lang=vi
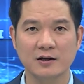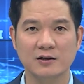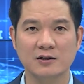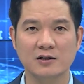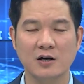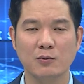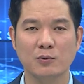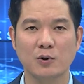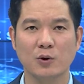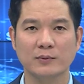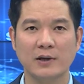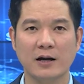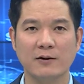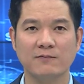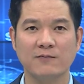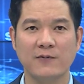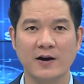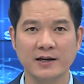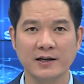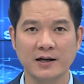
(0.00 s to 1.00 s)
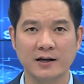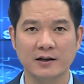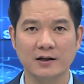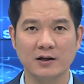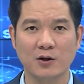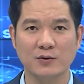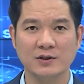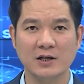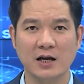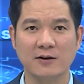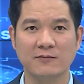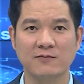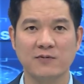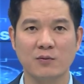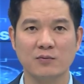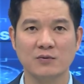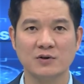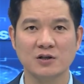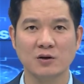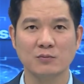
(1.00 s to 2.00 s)
trong công tác phát hiện, đấu tranh
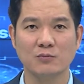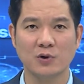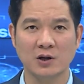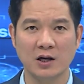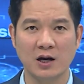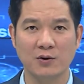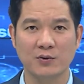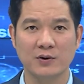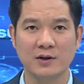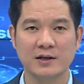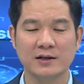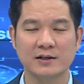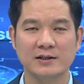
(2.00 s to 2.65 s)
phòng chống buôn lậu,